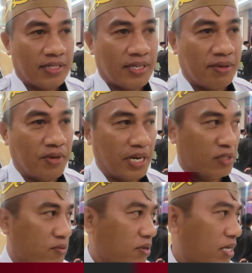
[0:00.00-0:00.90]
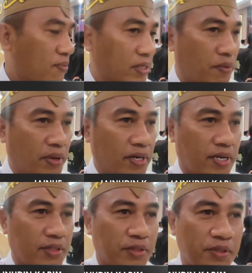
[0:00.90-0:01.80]
Assalamualaikum warahmatullahi
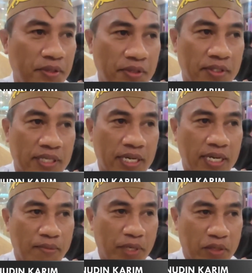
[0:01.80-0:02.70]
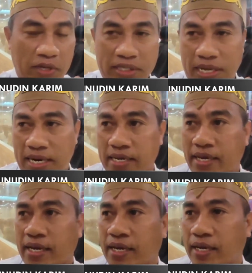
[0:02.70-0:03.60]
wabarakatuh. Salam Indonesia
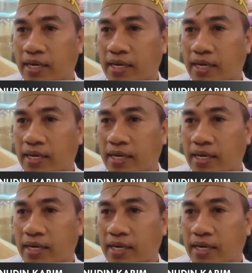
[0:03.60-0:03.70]
Raya.